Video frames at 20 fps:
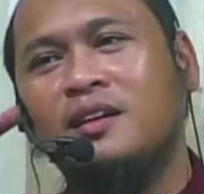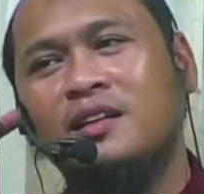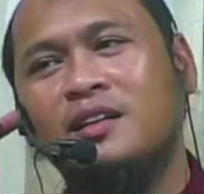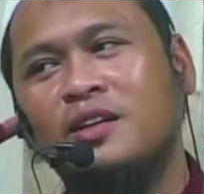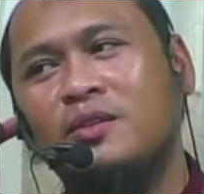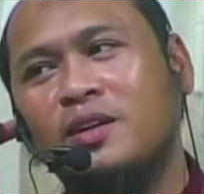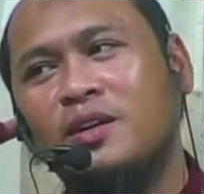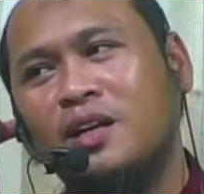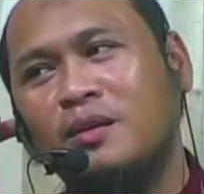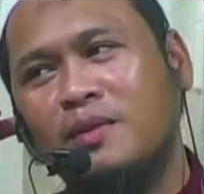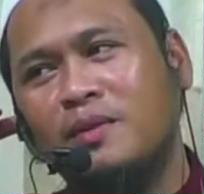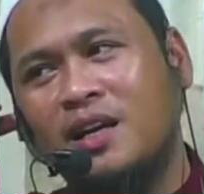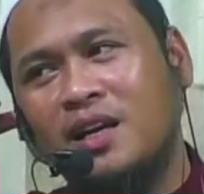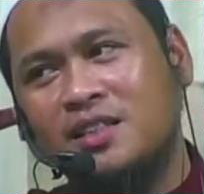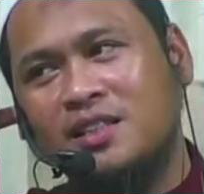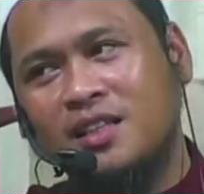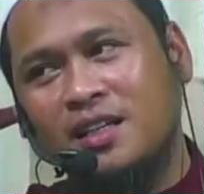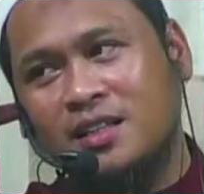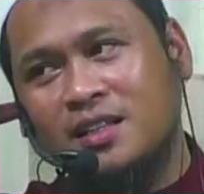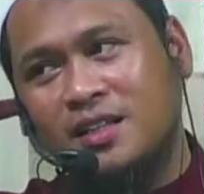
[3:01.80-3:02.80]
nggak tahu dari mana
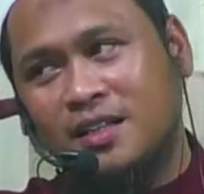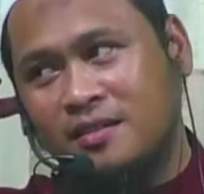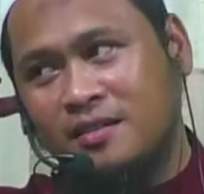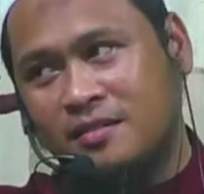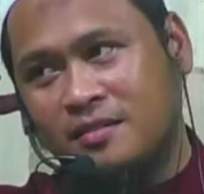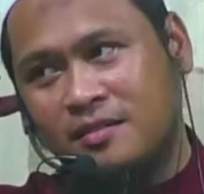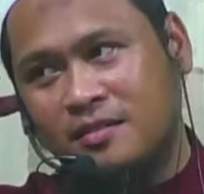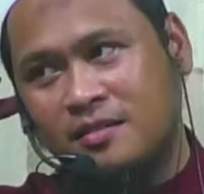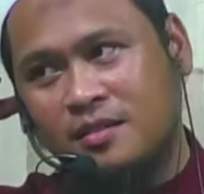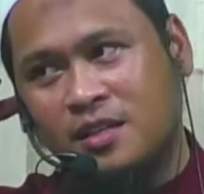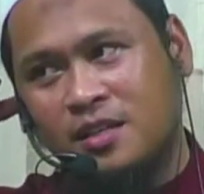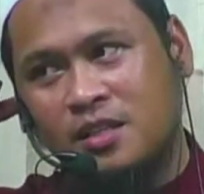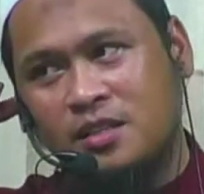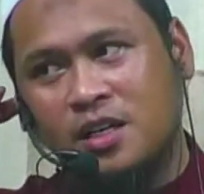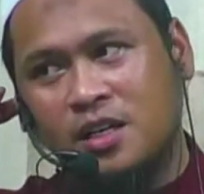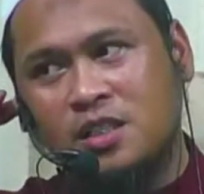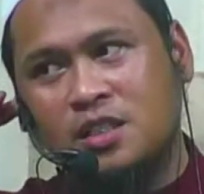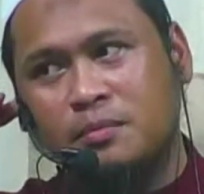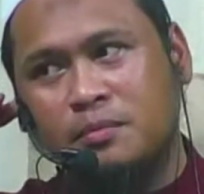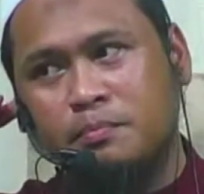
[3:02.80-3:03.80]
asalnya. Yang
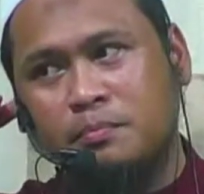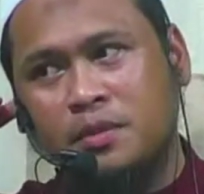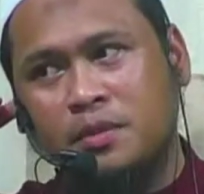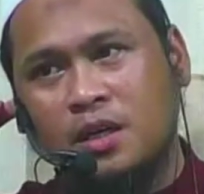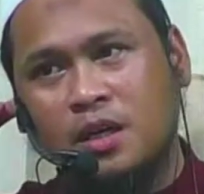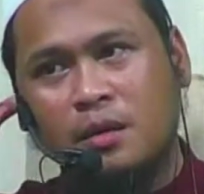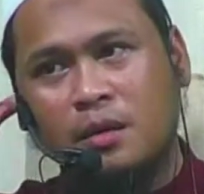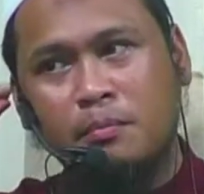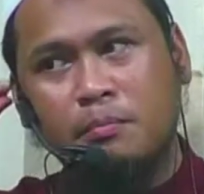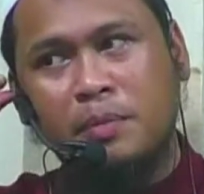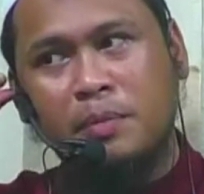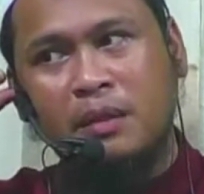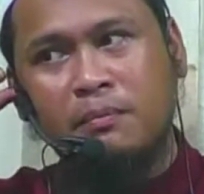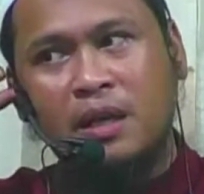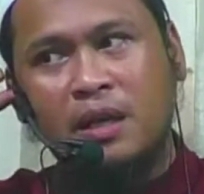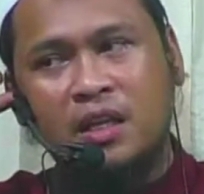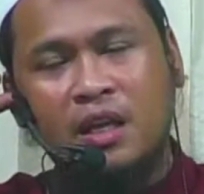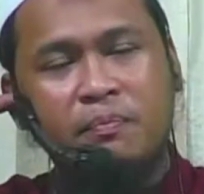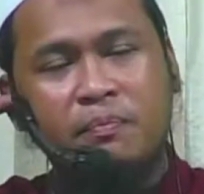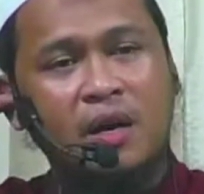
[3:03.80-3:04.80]
jelas dalam empat
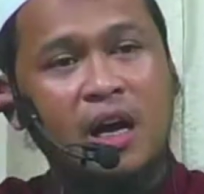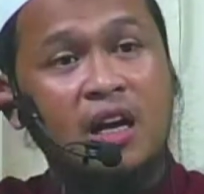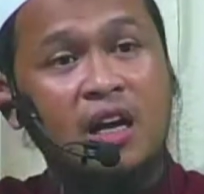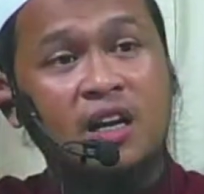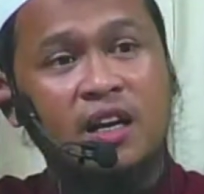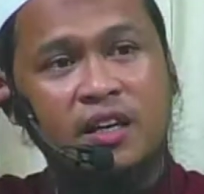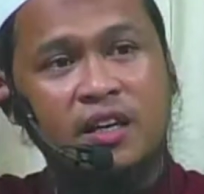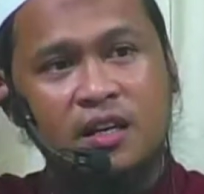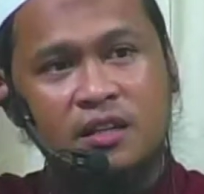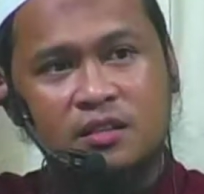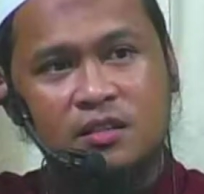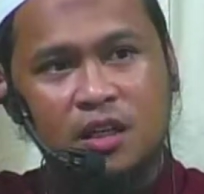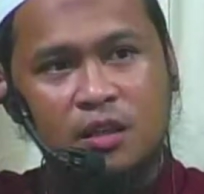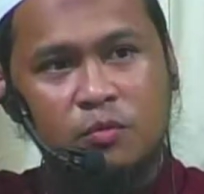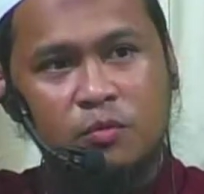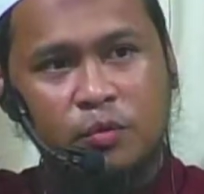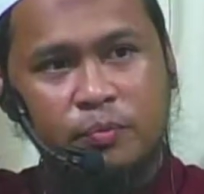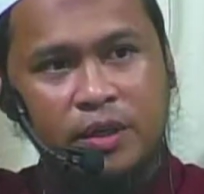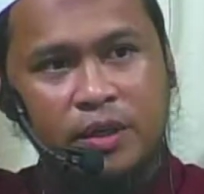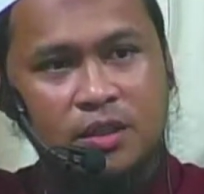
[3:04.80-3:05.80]
madhab nggak ada ya zakat
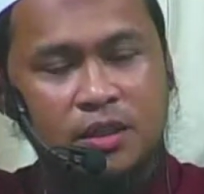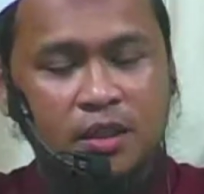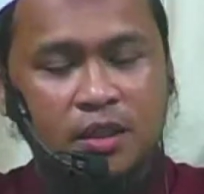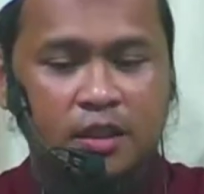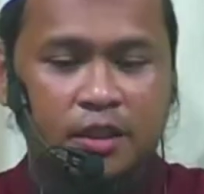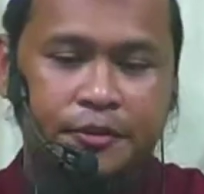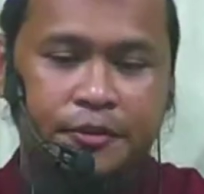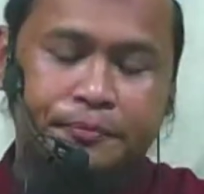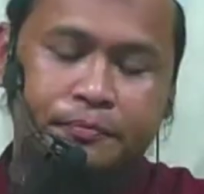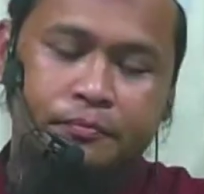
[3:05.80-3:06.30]
profesi ini.